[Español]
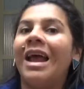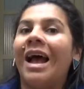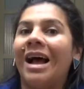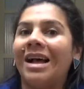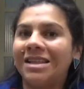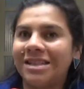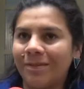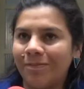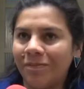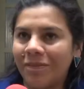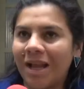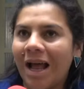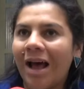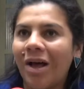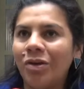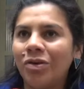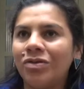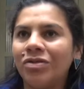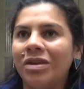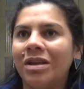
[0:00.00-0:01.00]

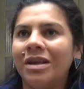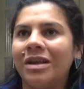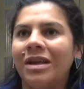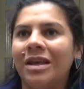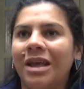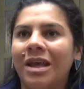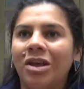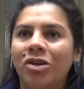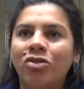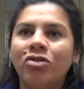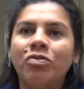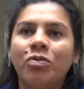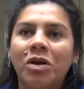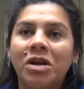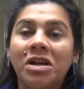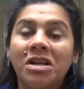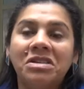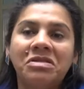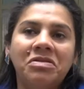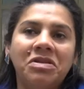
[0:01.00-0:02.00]
aceptados, ellos
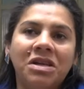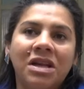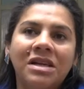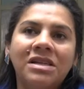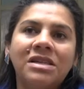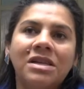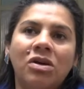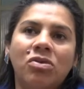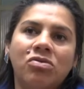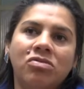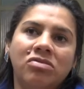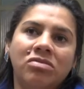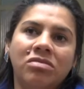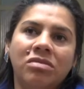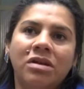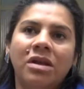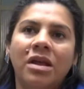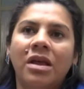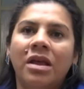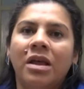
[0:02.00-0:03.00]
pueden recibir hasta un